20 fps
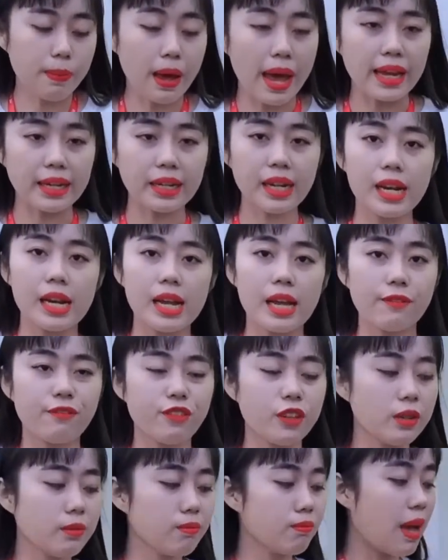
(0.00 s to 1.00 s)
phiên bản này
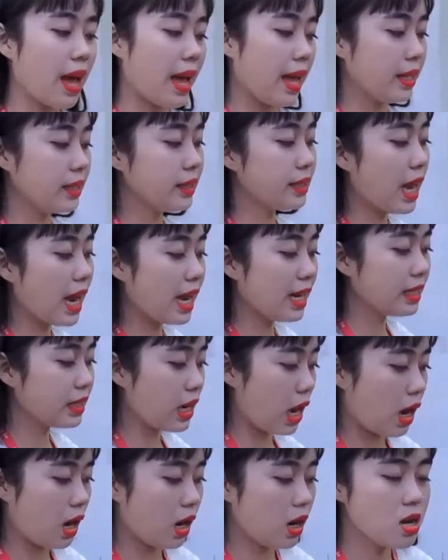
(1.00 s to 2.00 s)
là phiên bản
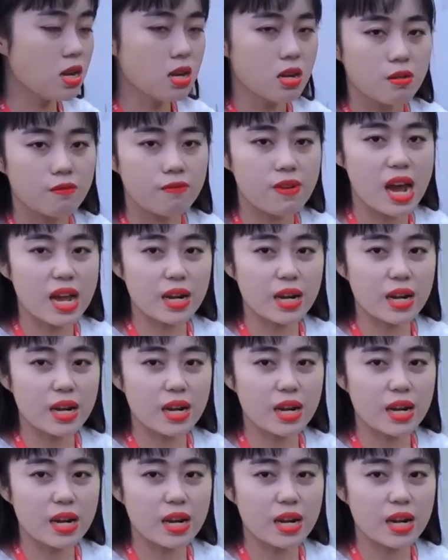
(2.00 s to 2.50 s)
trắng đỏ